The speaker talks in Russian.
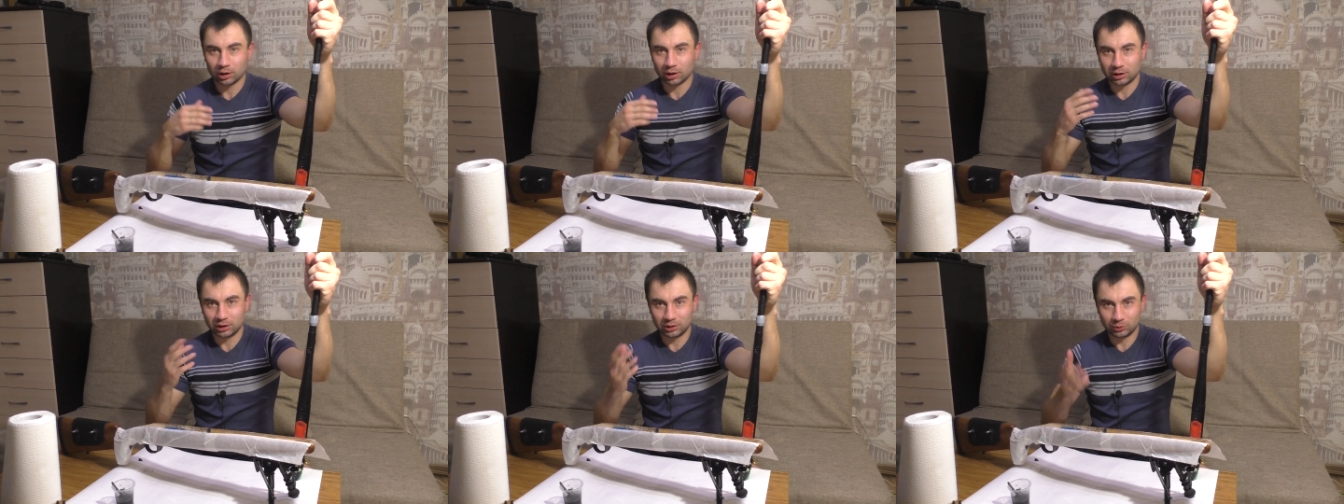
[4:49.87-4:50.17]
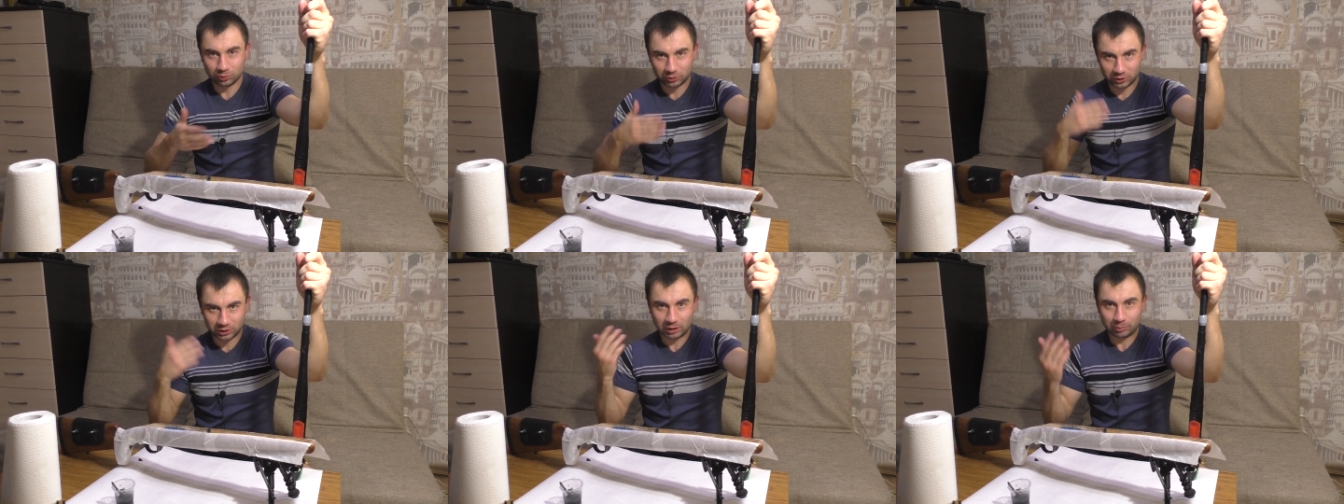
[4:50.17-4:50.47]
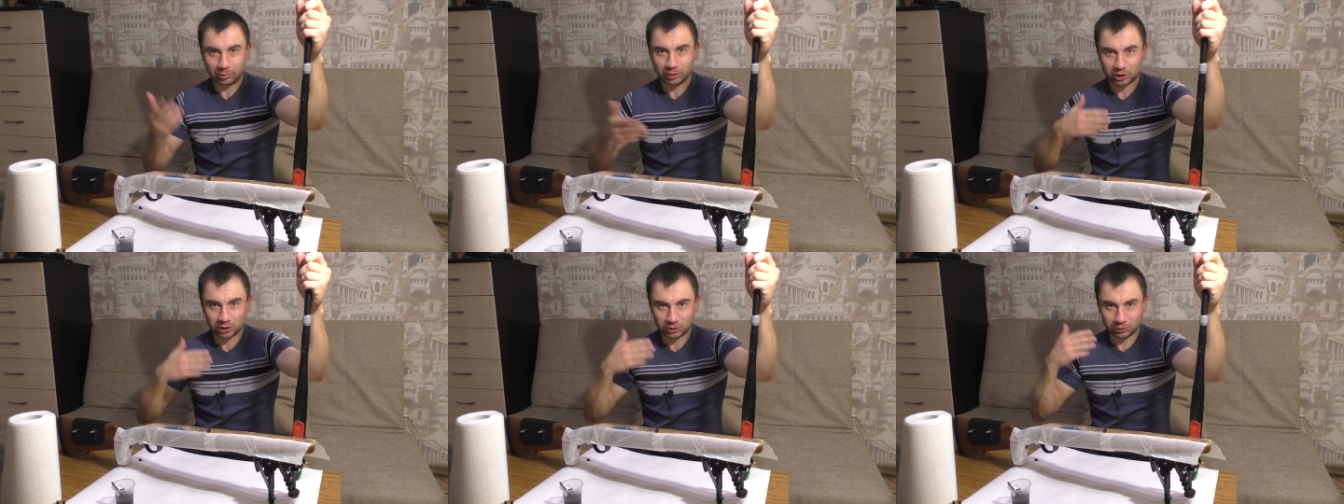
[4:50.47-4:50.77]
И ну все
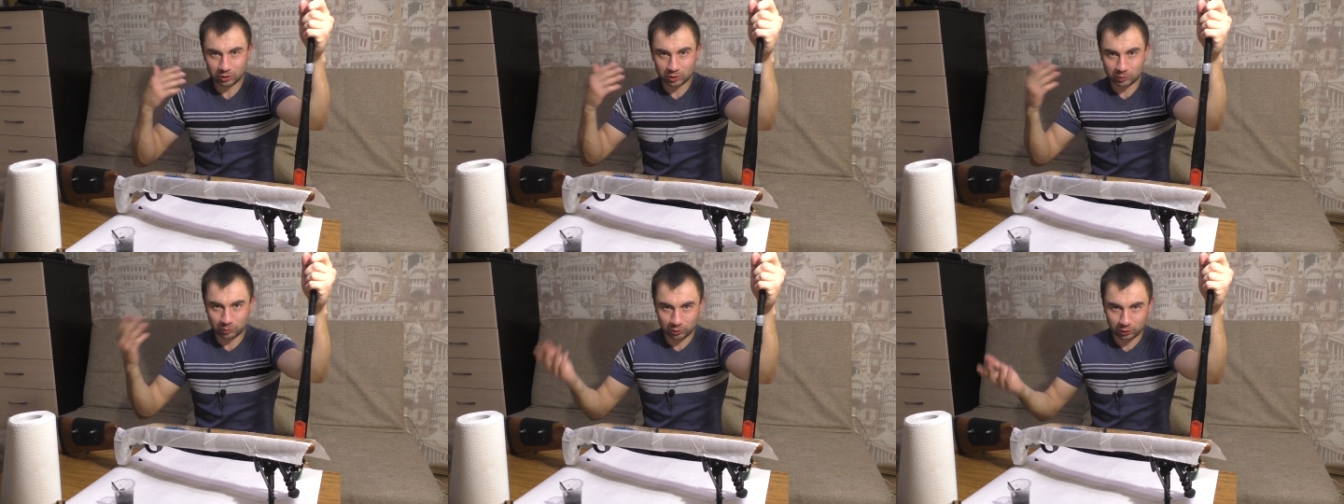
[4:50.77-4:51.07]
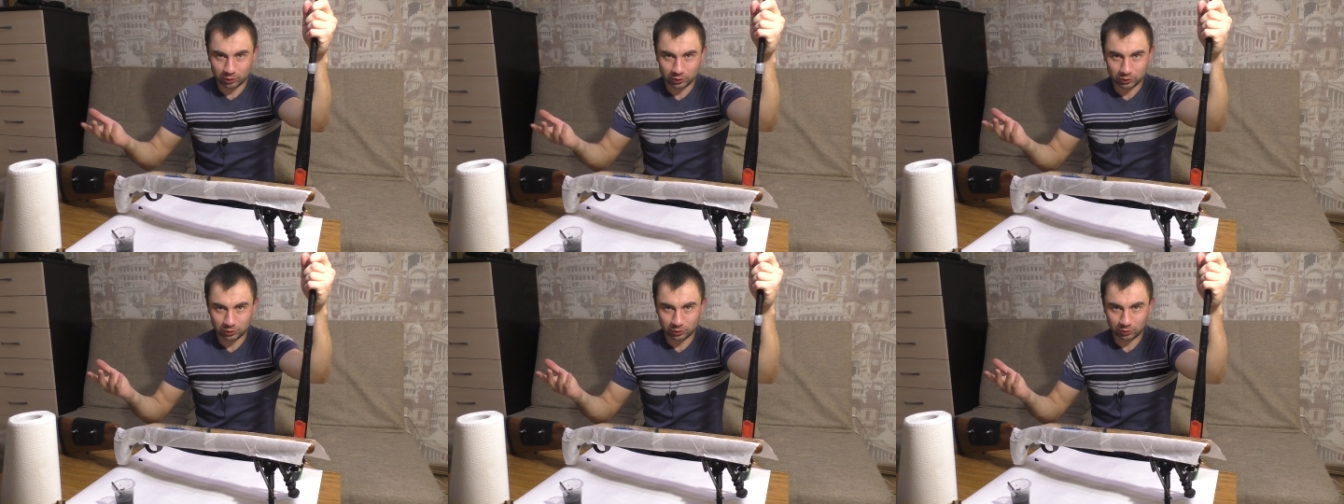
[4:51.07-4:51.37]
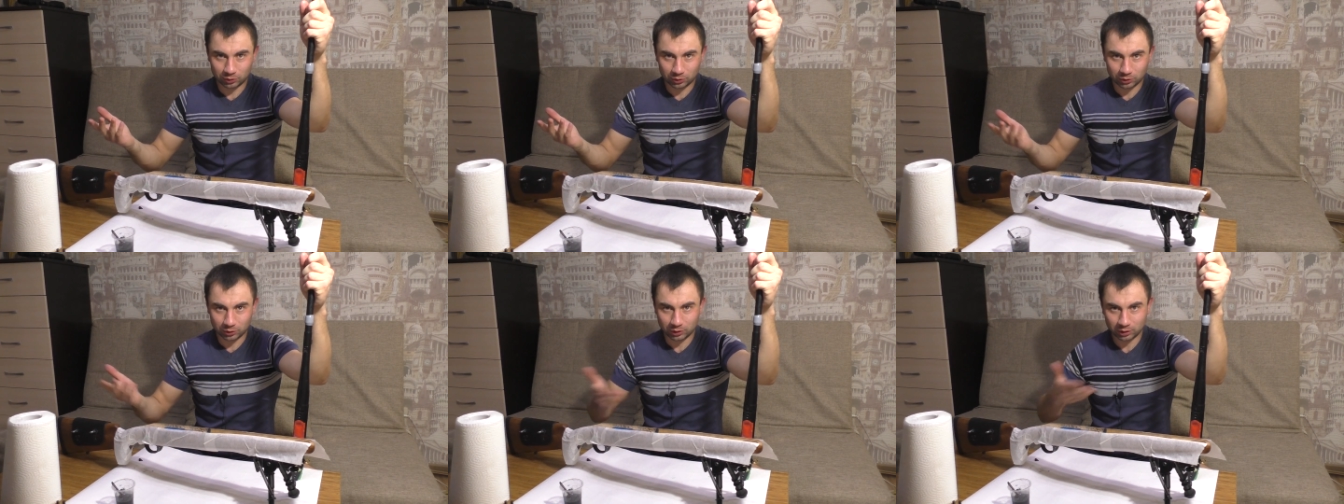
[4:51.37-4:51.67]
опять же его
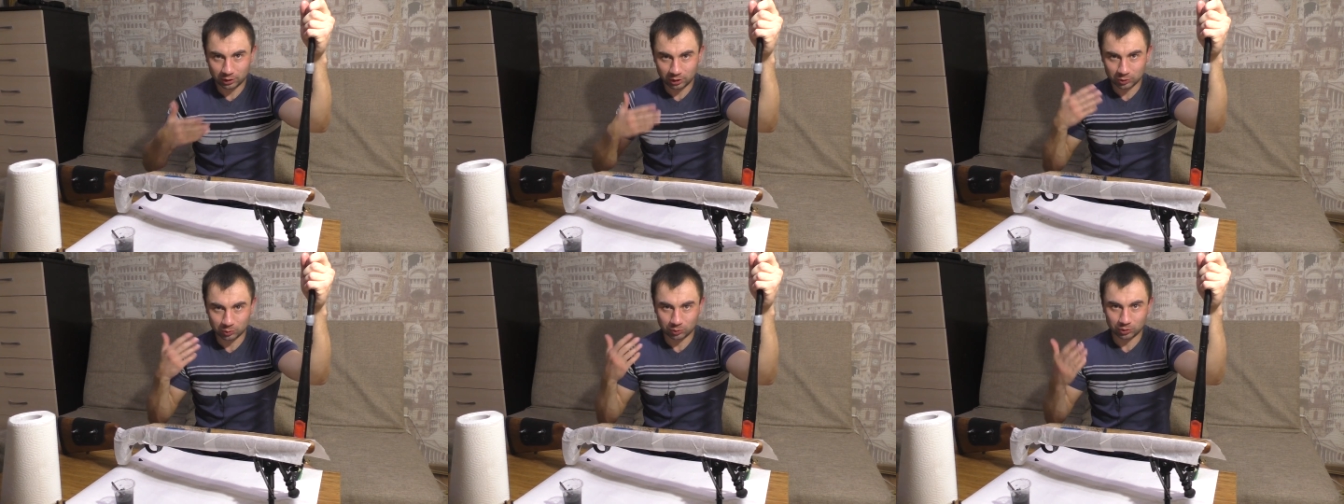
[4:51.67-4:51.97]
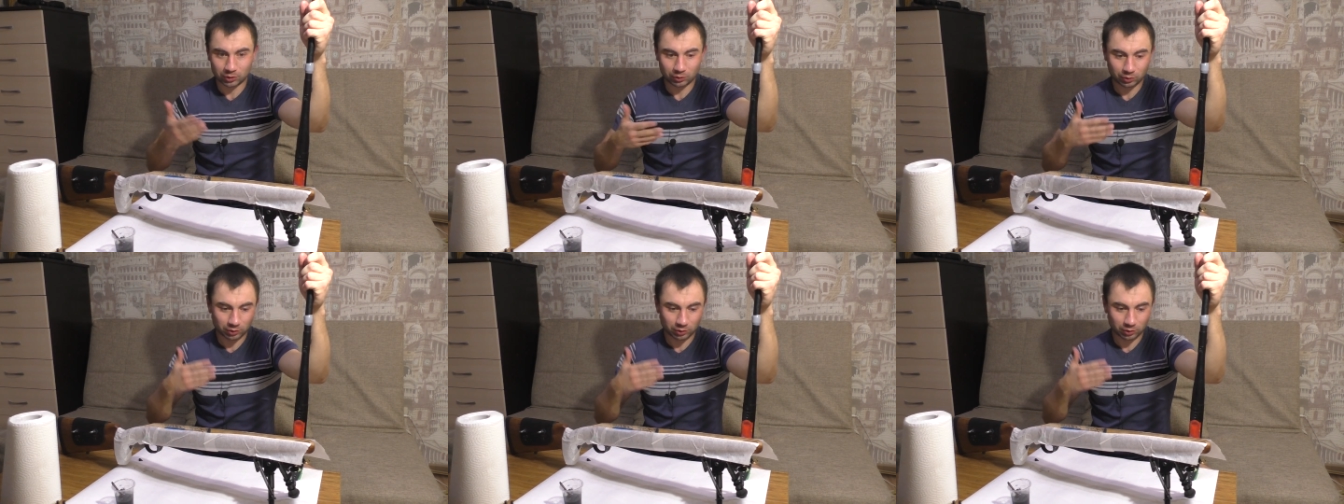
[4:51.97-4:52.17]
используют, в итоге я не смог